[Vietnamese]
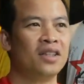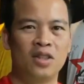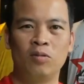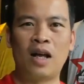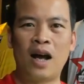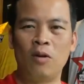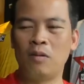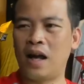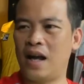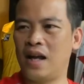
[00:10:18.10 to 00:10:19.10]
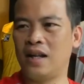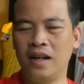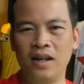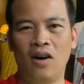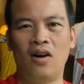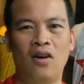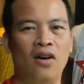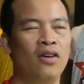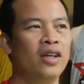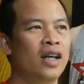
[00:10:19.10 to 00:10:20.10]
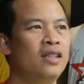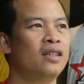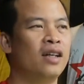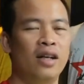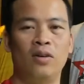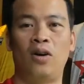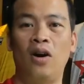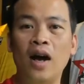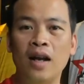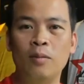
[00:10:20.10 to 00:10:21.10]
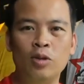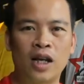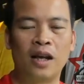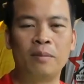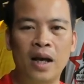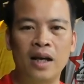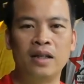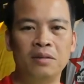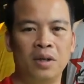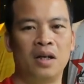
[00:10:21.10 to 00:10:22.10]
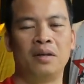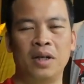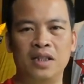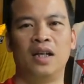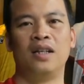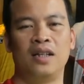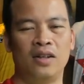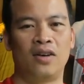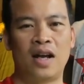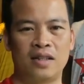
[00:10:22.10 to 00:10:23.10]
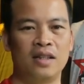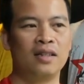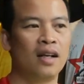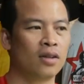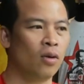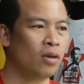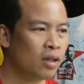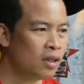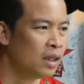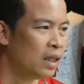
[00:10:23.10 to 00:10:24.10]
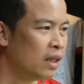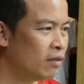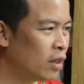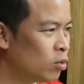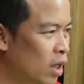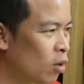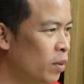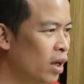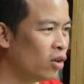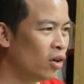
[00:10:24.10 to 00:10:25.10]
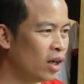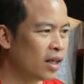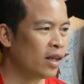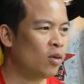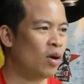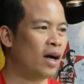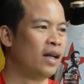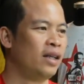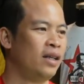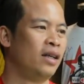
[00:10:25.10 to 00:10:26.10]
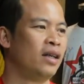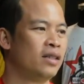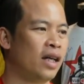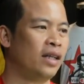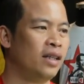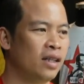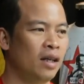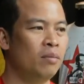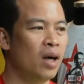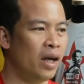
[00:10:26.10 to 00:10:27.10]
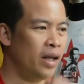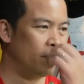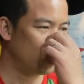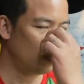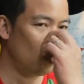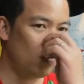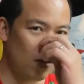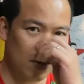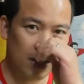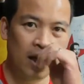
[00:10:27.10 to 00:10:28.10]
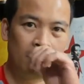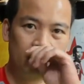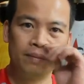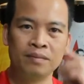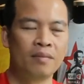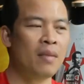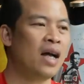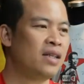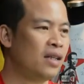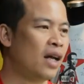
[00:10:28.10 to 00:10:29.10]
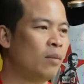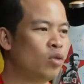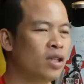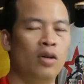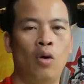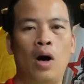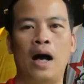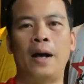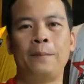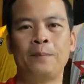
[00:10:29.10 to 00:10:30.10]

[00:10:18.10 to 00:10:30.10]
chúng ta cũng đã thấy họ có những cái sự khởi đầu khó khăn ở mùa giải năm nay nhưng mà bây giờ thì họ đang chơi rất là tốt và chúng ta cũng biết rồi là Thanh Hóa thì giành đến tận 10 điểm trong 4 vòng gần nhất 3 chiến thắng một trận hòa